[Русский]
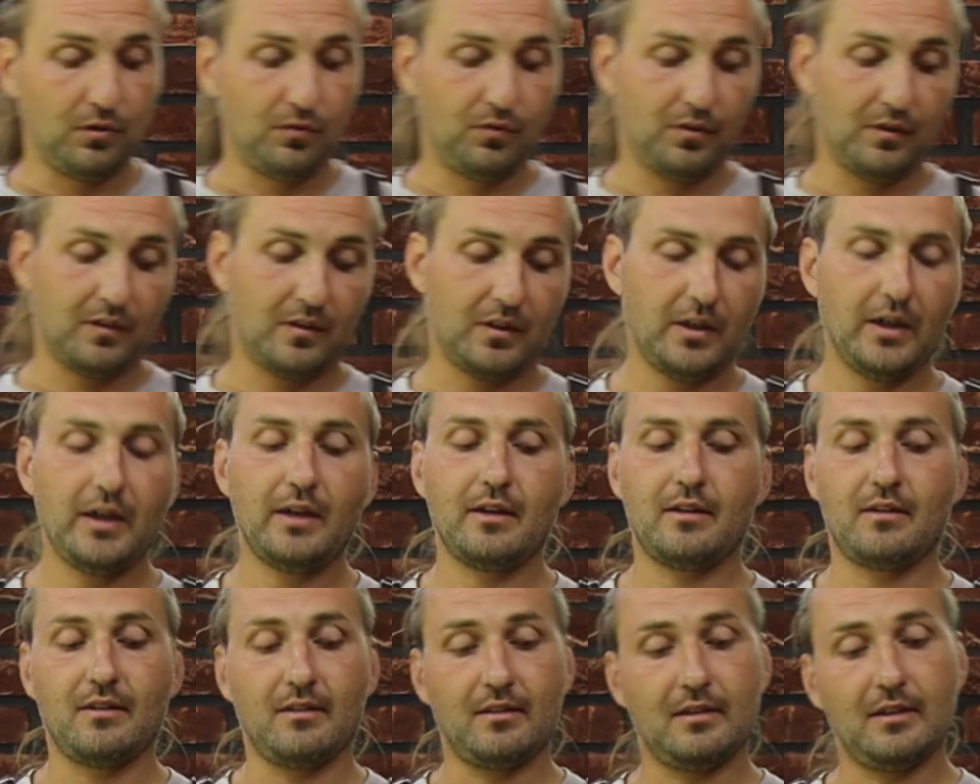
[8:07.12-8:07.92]
есть
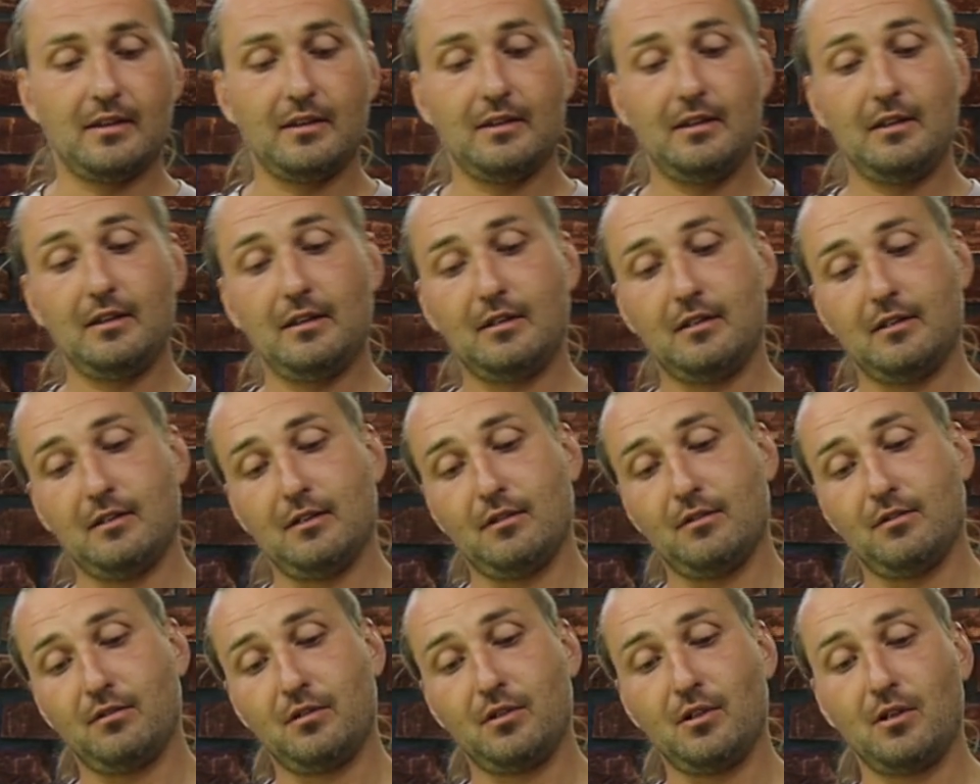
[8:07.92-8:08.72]
фискарик засадить
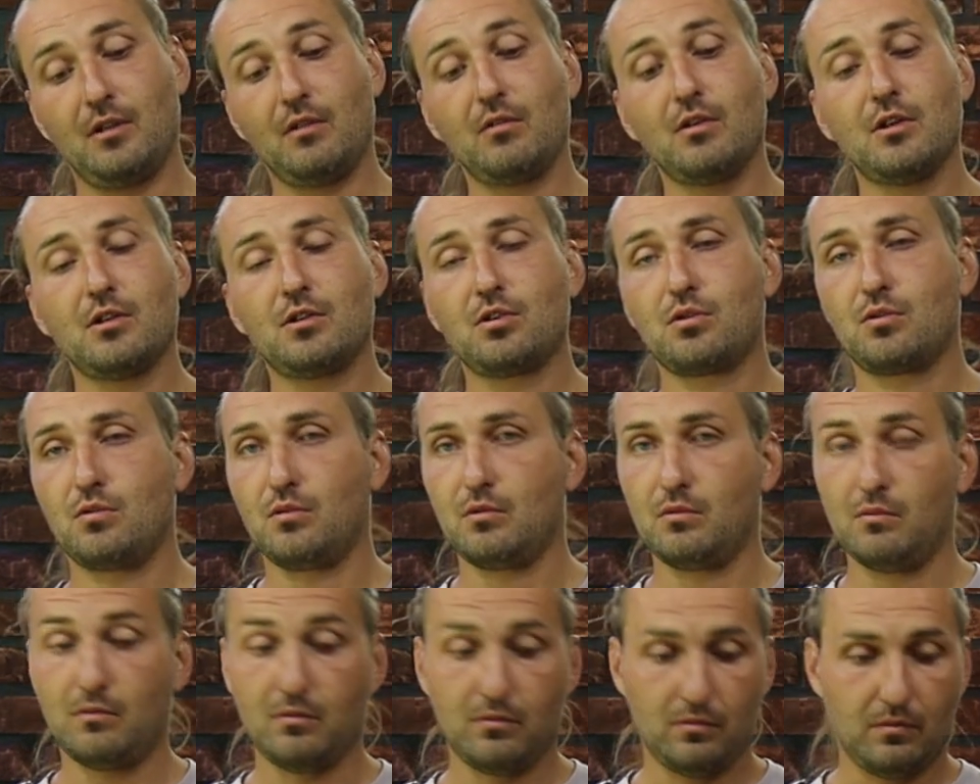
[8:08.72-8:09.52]
в
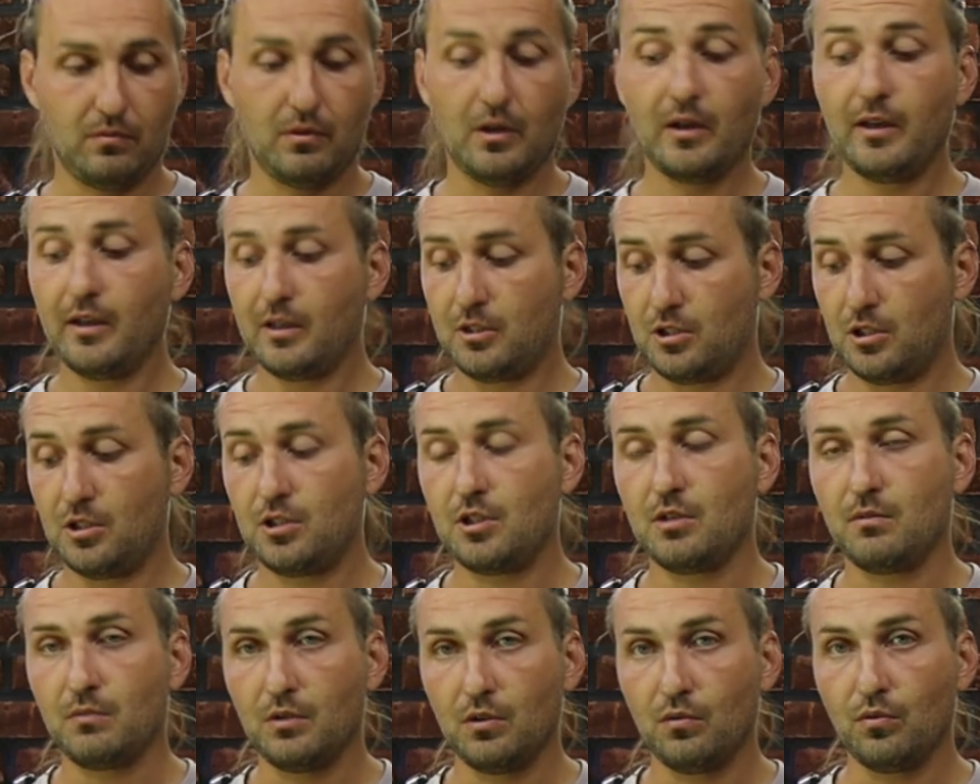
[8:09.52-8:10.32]
деревяшку легче,
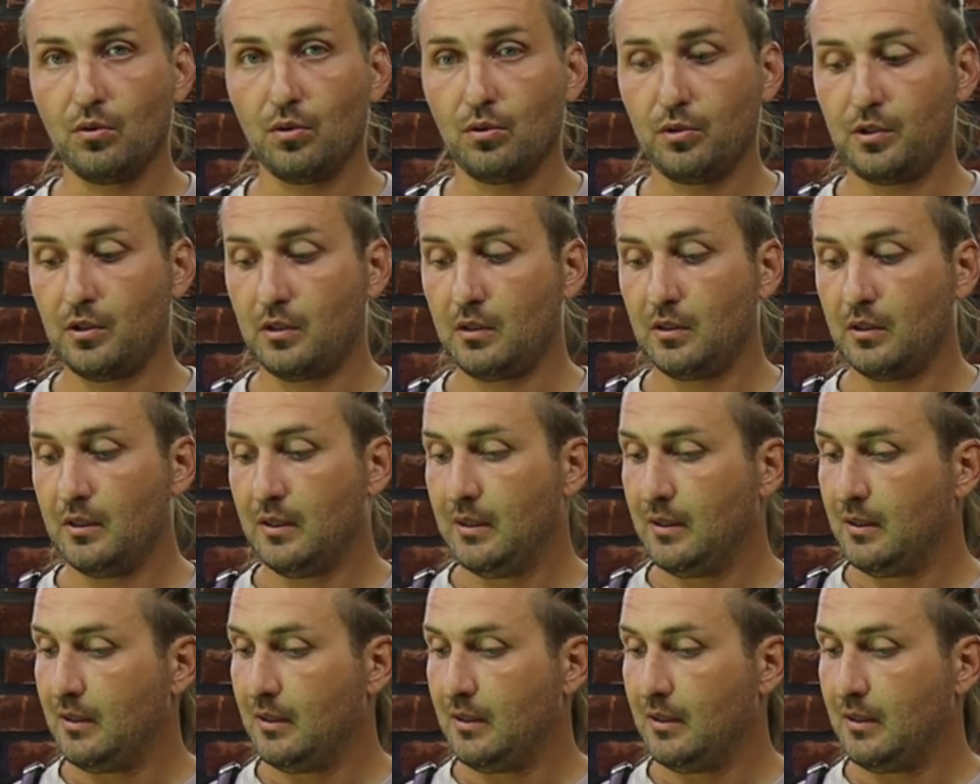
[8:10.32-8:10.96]
чем DeWaltic.